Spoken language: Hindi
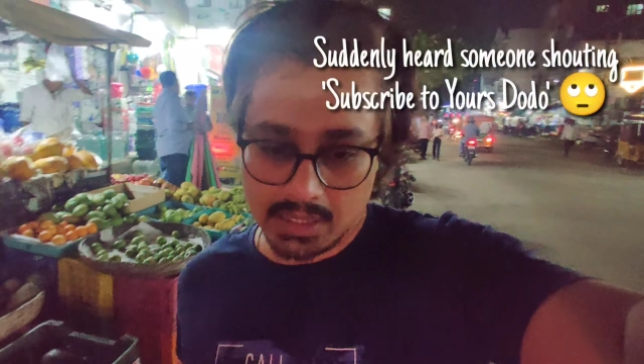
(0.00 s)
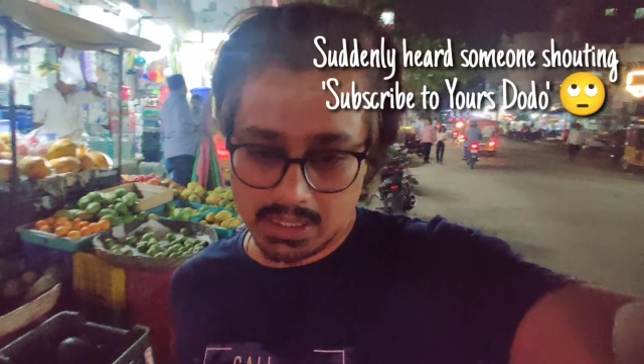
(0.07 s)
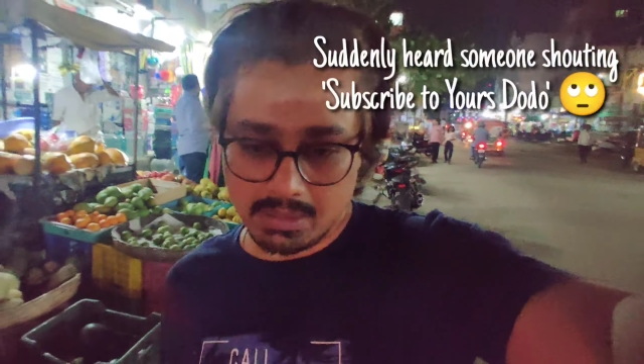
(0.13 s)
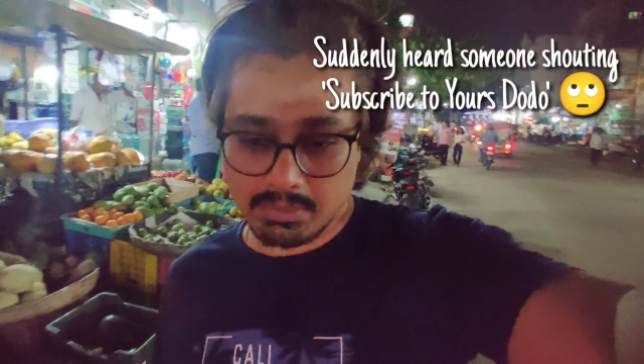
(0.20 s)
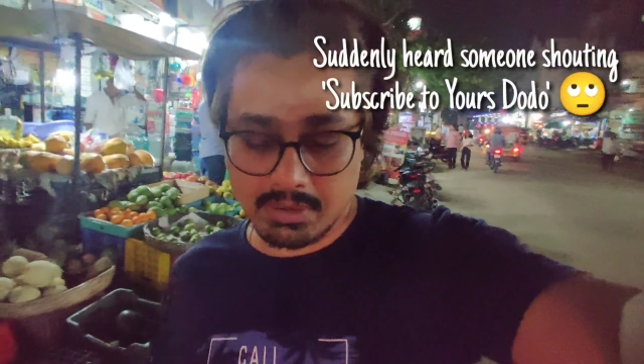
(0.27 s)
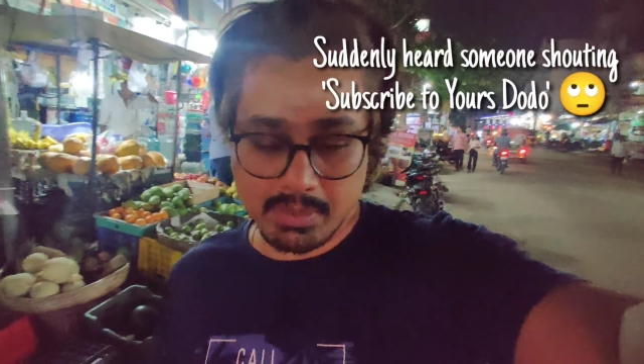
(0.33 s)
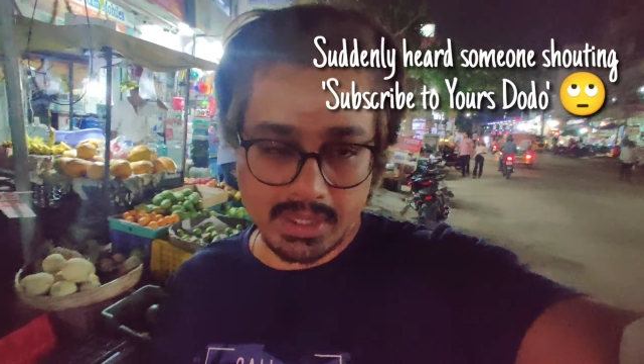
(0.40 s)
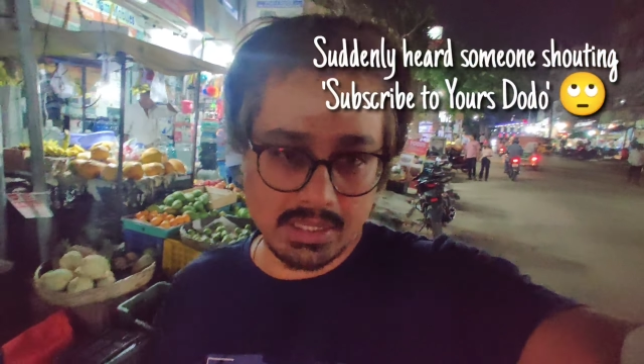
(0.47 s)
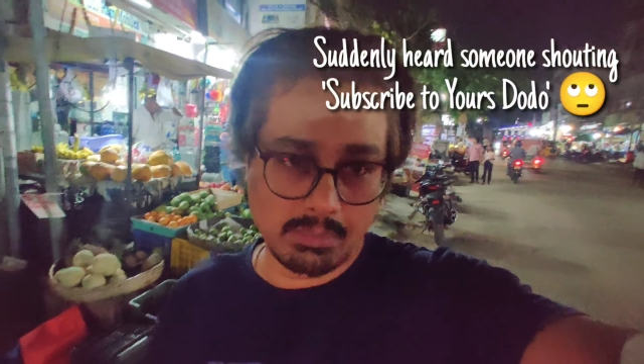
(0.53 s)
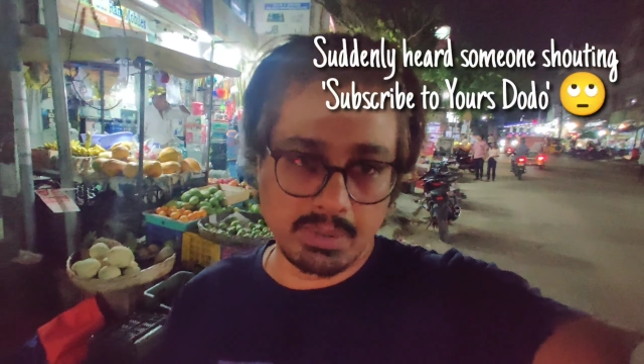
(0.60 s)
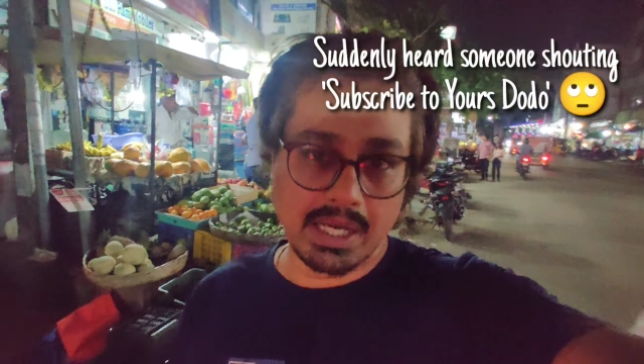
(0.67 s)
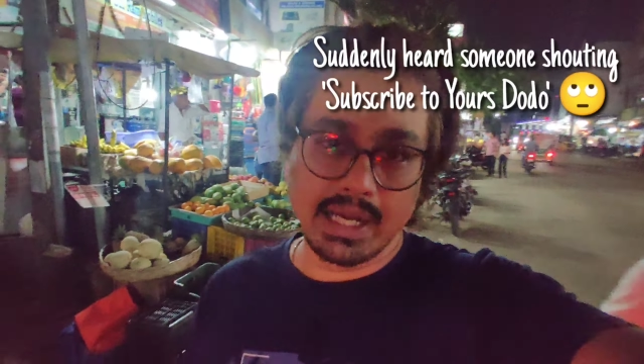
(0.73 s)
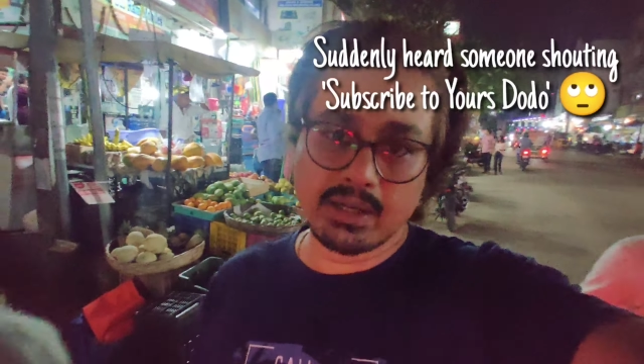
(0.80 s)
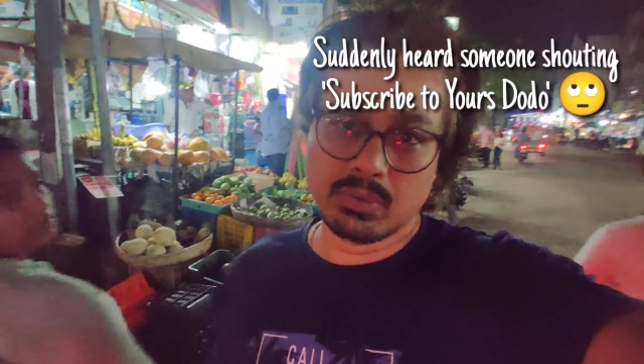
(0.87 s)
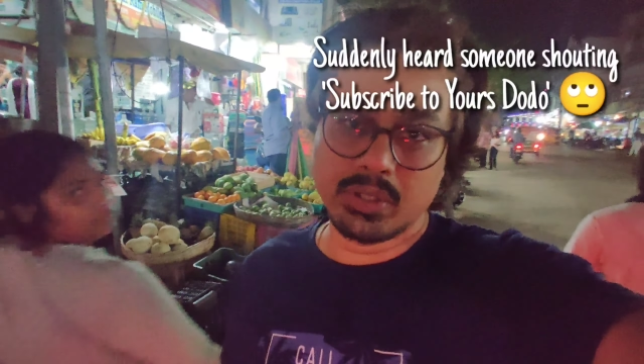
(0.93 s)
अगर आप कभी इधर
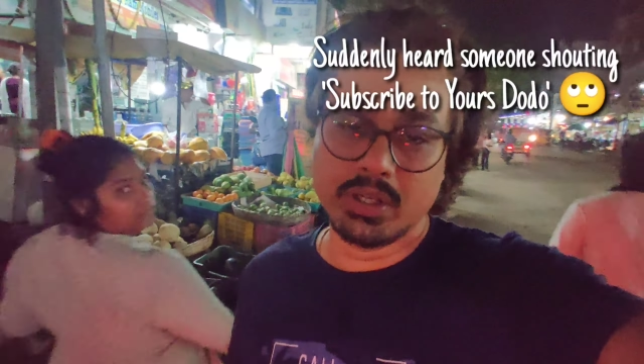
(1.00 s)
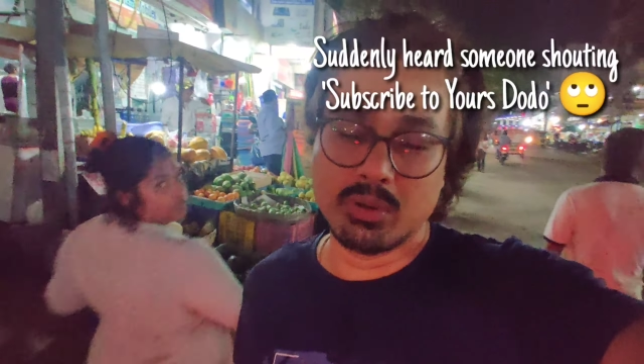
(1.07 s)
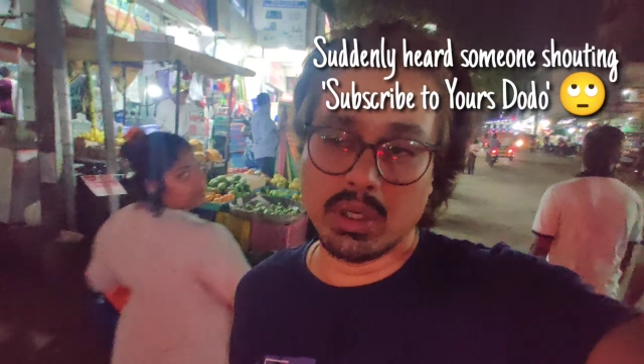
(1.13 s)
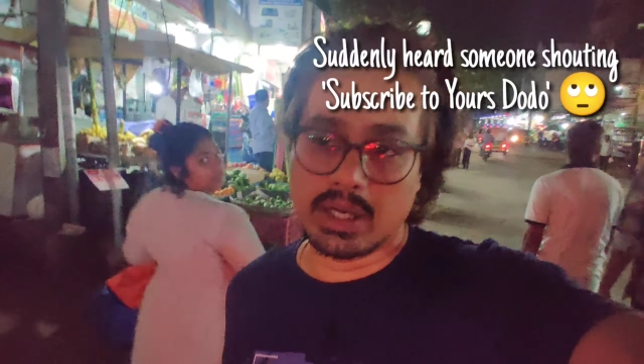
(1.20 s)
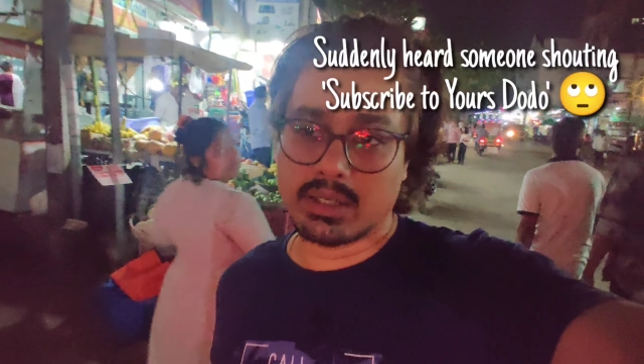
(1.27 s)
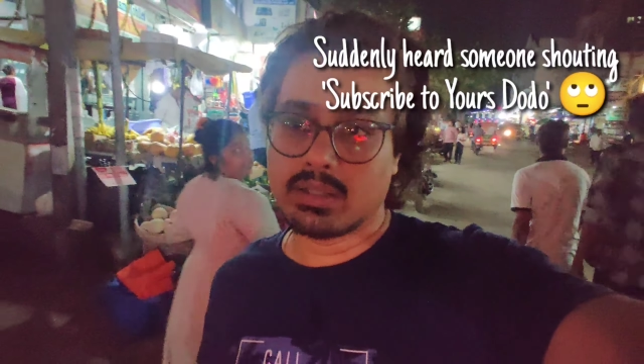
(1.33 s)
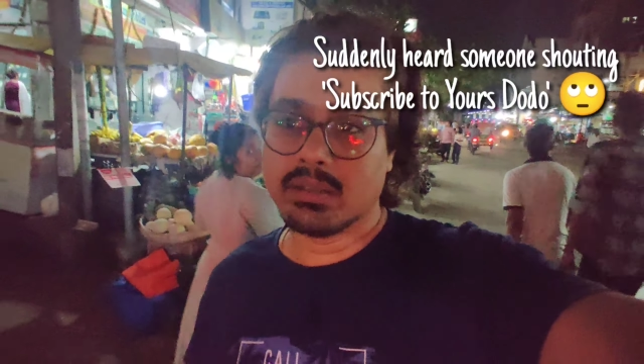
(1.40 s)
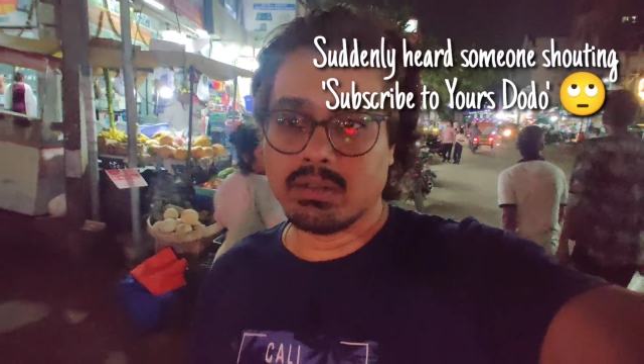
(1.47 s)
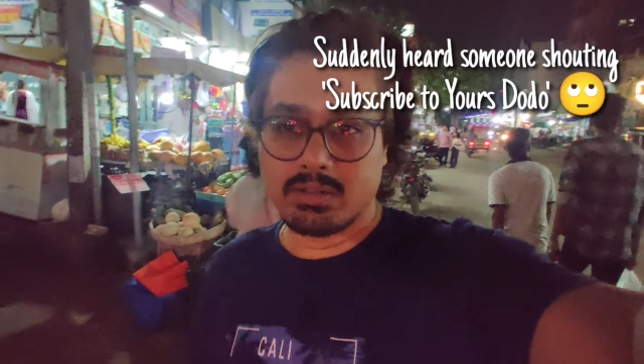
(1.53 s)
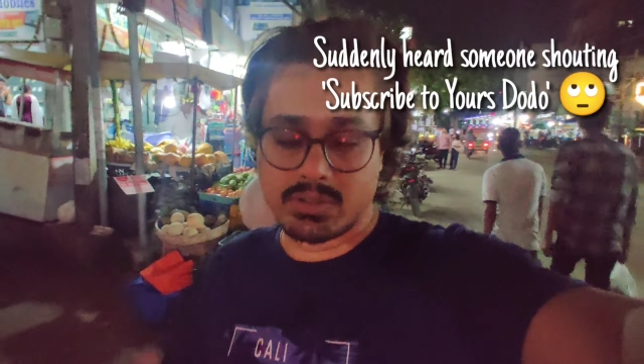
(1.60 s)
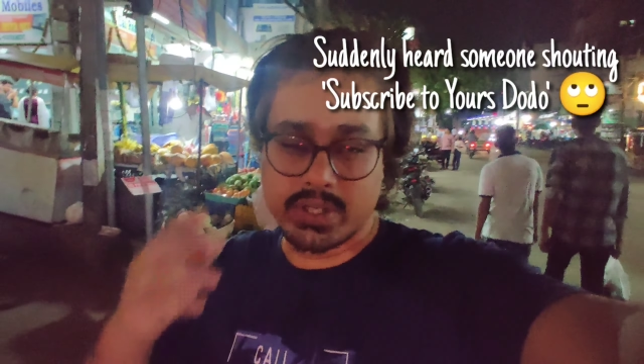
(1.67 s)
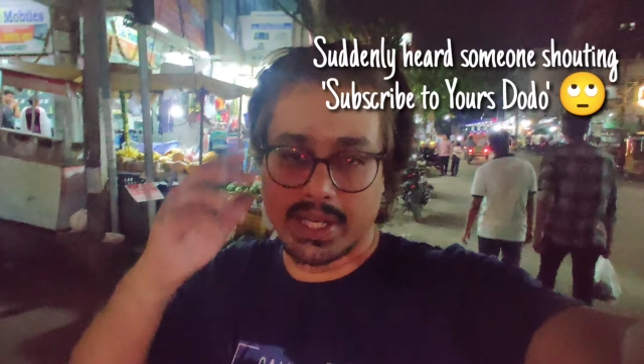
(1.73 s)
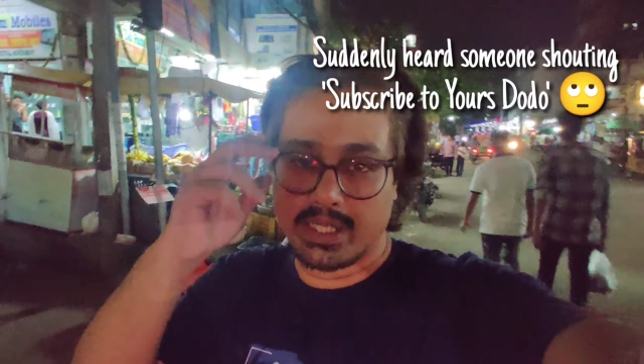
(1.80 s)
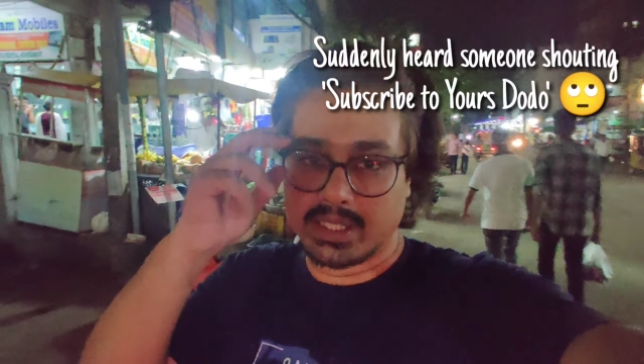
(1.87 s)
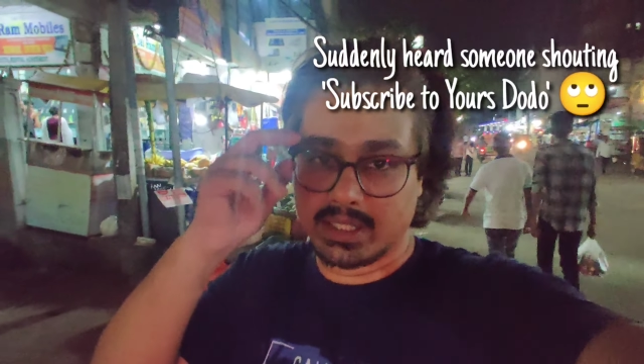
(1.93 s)
पर आए हुए हो और
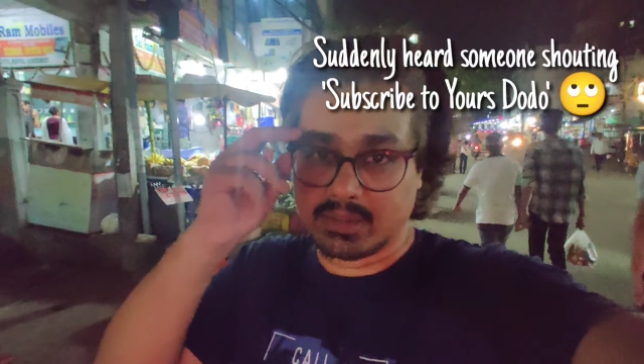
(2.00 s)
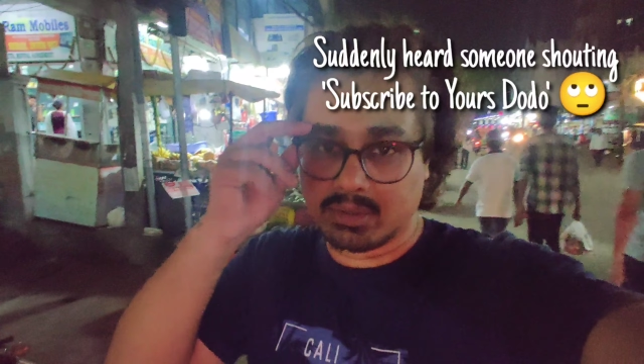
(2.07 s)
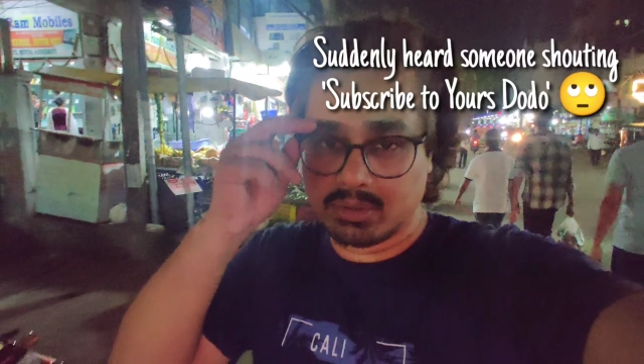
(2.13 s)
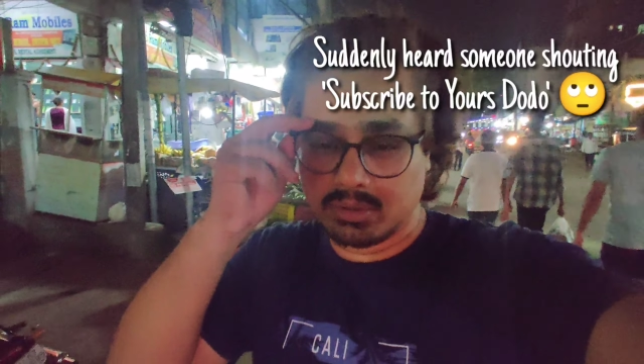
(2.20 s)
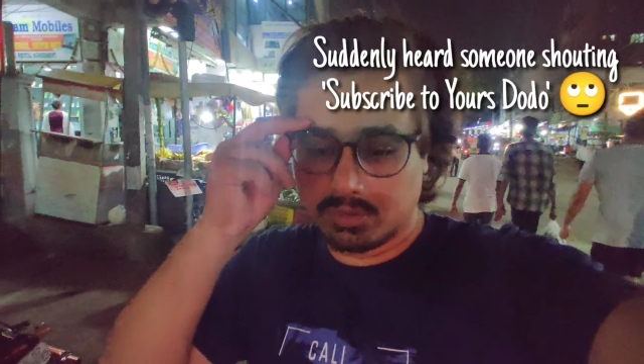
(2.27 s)
ट्राई करते